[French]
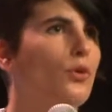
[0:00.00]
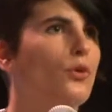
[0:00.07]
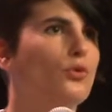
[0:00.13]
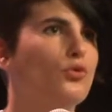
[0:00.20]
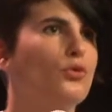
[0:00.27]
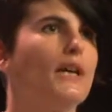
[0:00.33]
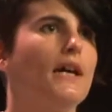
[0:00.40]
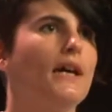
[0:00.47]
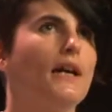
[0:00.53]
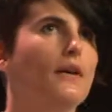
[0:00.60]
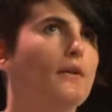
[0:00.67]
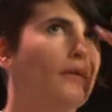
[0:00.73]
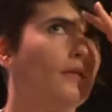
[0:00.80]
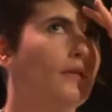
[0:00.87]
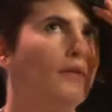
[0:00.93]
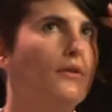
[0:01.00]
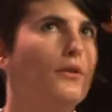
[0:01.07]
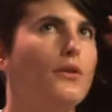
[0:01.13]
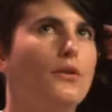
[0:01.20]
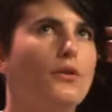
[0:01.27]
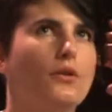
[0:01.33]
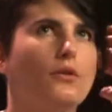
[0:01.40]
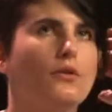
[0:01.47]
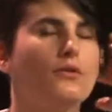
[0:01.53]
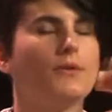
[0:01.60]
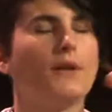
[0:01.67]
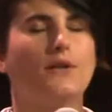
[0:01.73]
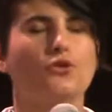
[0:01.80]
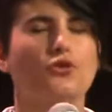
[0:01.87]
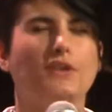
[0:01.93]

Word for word: en tout cas, enfin,